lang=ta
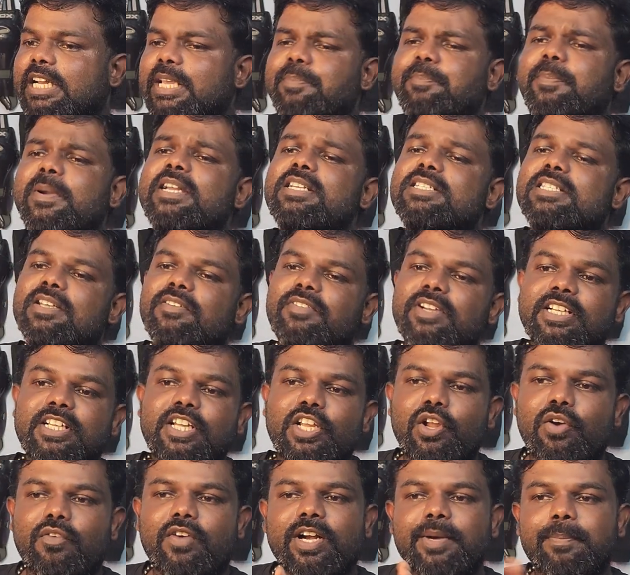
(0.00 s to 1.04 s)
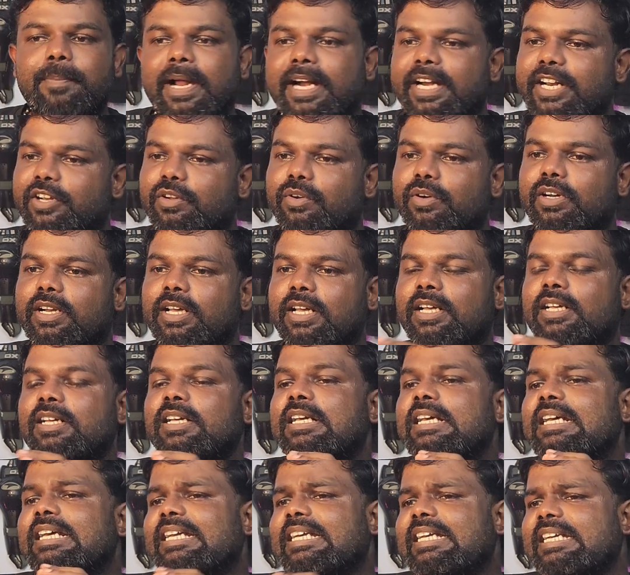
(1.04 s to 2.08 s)
த்ரீ பாயிண்ட் செவன் கிலோவாட் பேட்டரி கொண்ட
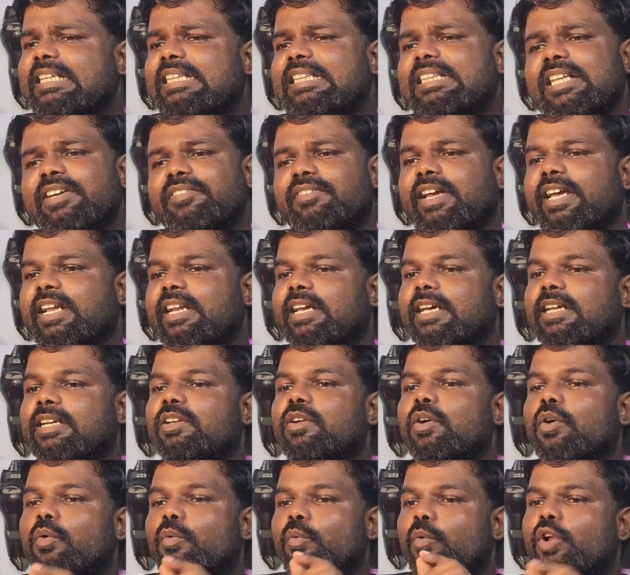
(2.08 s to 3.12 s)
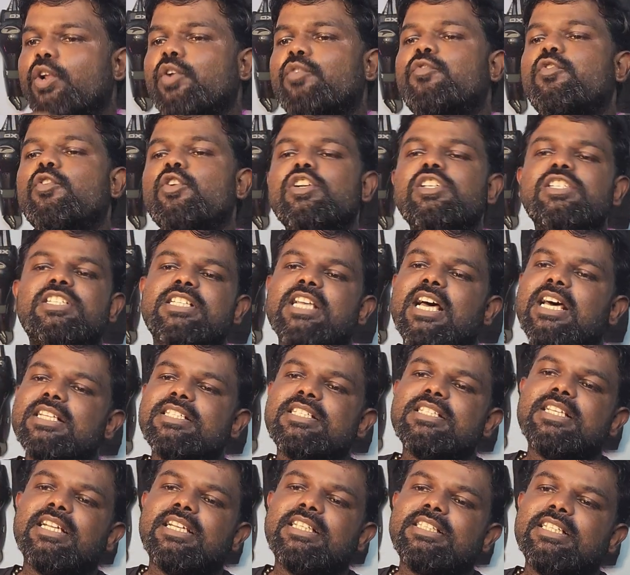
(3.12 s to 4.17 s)
இந்த வேரியன்ட் ஒரு ஃபுல்
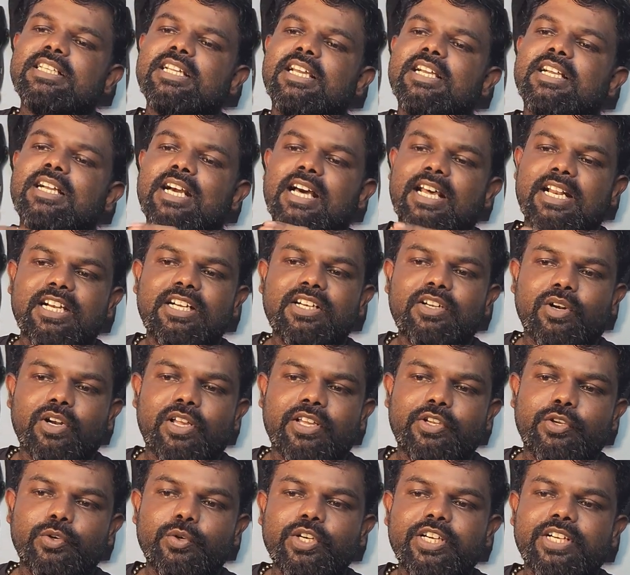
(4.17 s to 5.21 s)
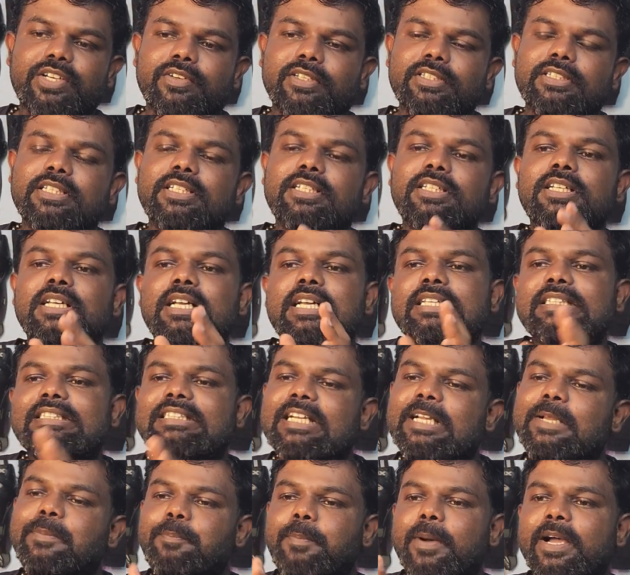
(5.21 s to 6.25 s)
சார்ஜுக்கு எடுத்துக்கிற கரண்டோட யூனிட் வந்து
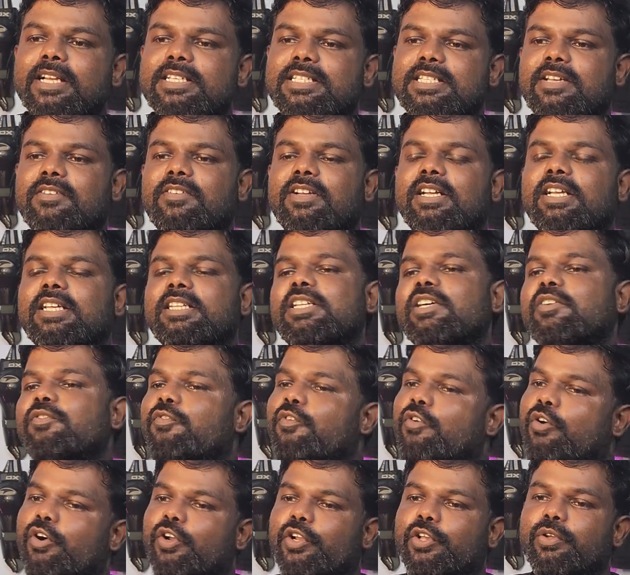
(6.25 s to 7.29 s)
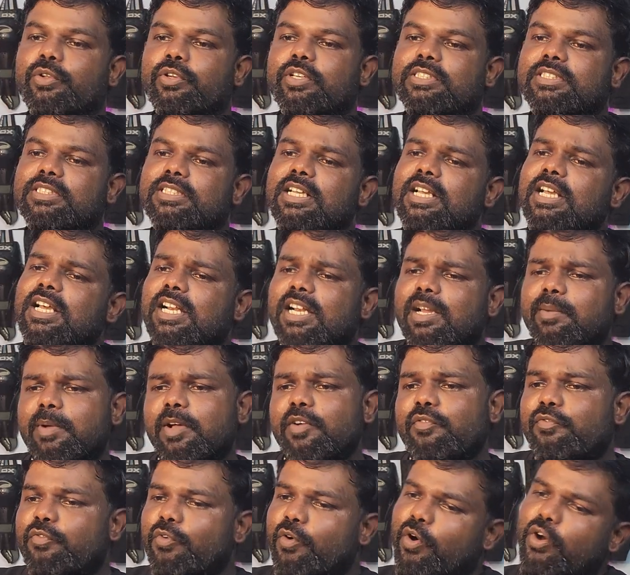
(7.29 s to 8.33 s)
த்ரீ பாயிண்ட் செவன்லேருந்து ஃபோர் யூனிட்ஸ் நம்ம
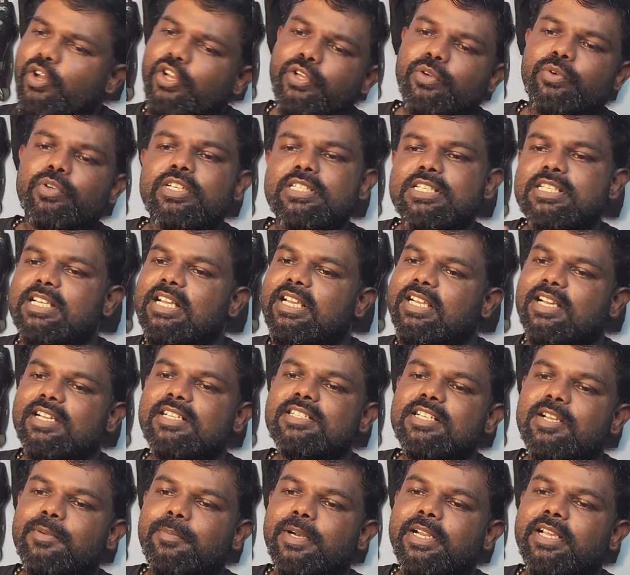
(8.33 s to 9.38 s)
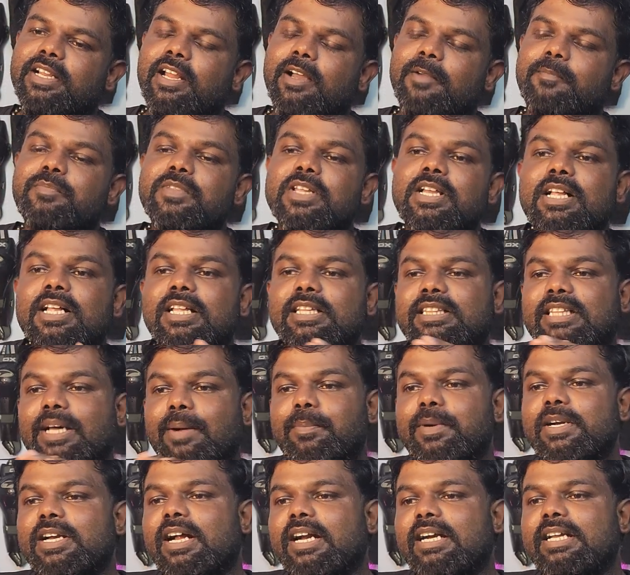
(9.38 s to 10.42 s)
ஃபோர் யூனிட்ஸ்னே கன்சிடர் பண்ணிக்கலாம்
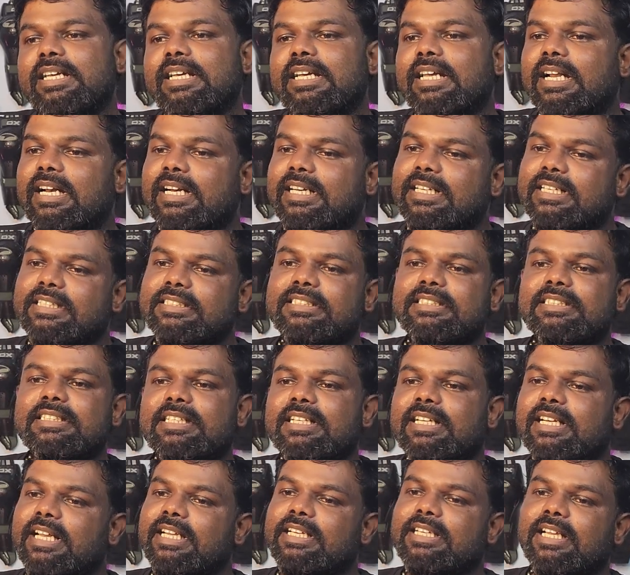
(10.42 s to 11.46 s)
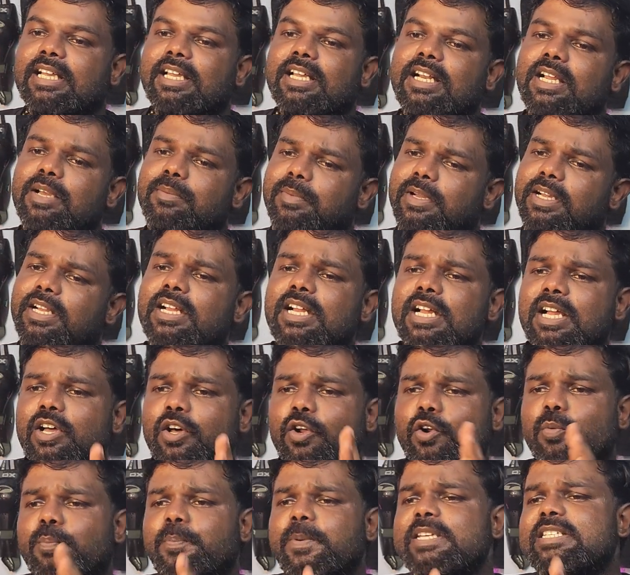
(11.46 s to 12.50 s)
தமிழ்நாடு எலக்ட்ரிசிட்டி ரேட்டை நம்ம
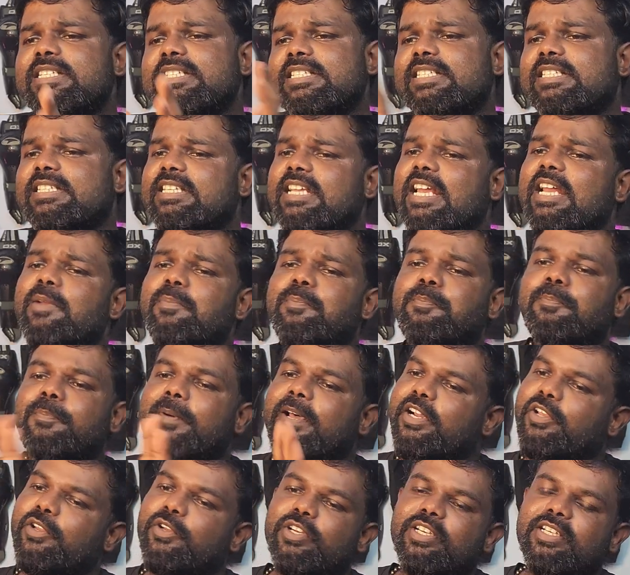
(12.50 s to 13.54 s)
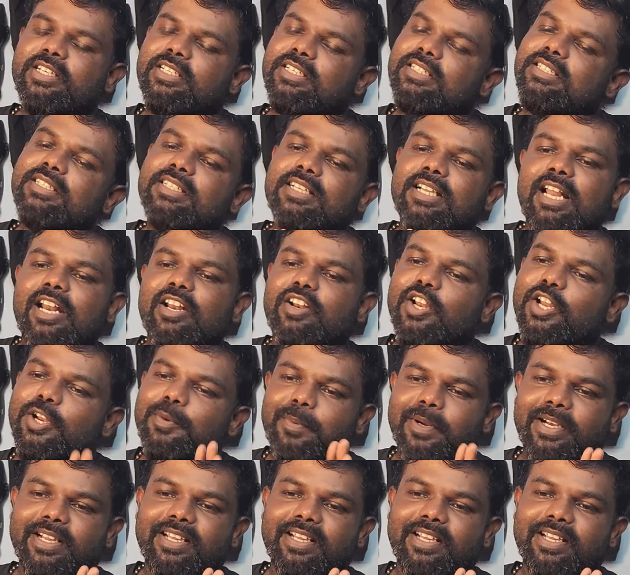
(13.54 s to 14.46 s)
ருபீஸ் டென் பர் யூனிட்னு கல்குலேட்